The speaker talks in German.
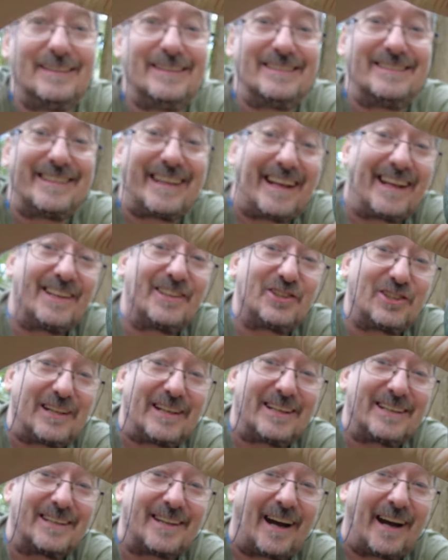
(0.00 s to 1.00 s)
sehr
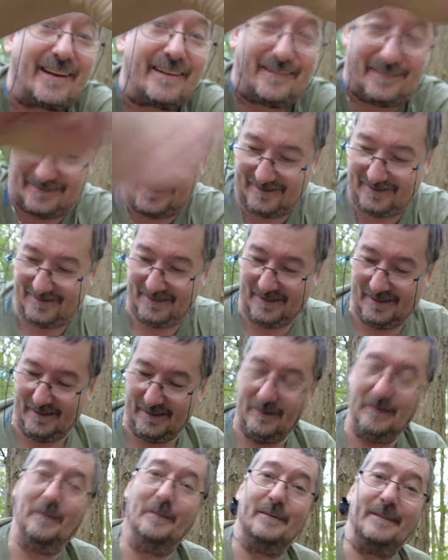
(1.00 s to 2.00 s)
schlecht ran.
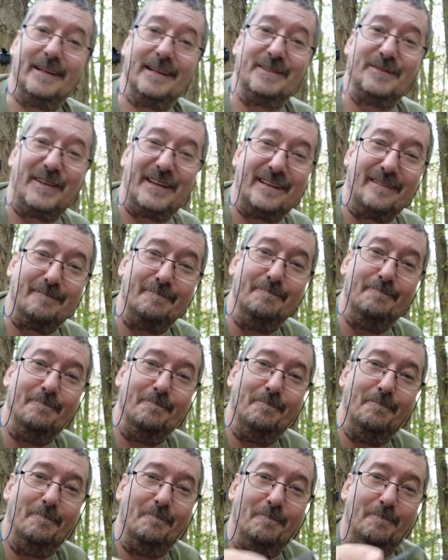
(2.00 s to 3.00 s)
Deswegen
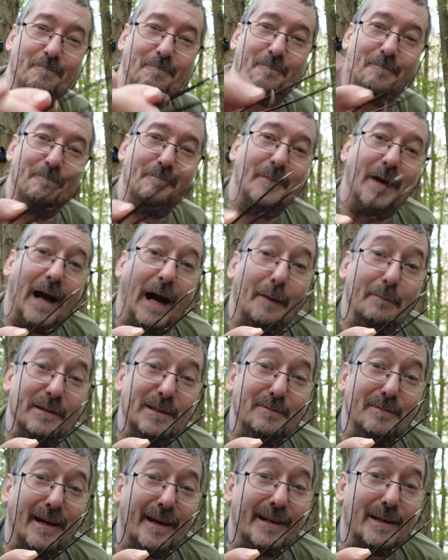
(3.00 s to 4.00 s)
habe
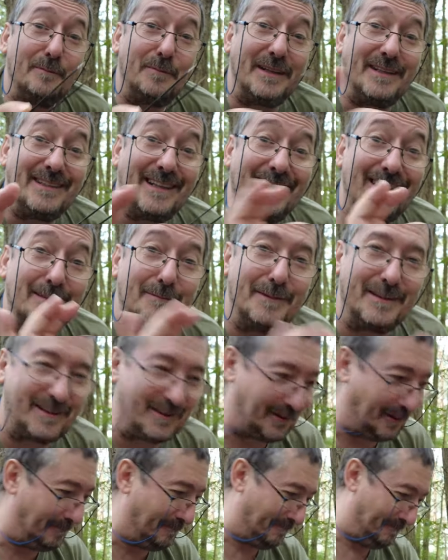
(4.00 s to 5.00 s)
ich mir eine Pinzette
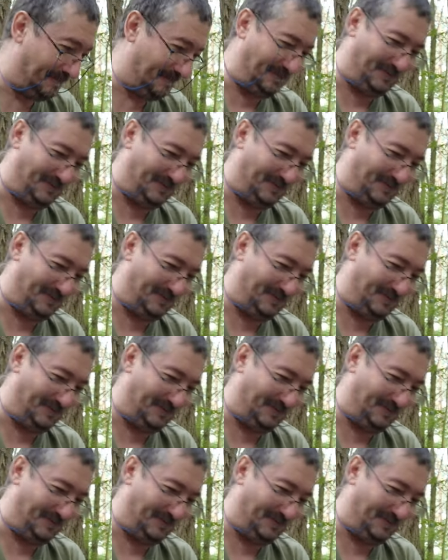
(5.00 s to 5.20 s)
mitgenommen.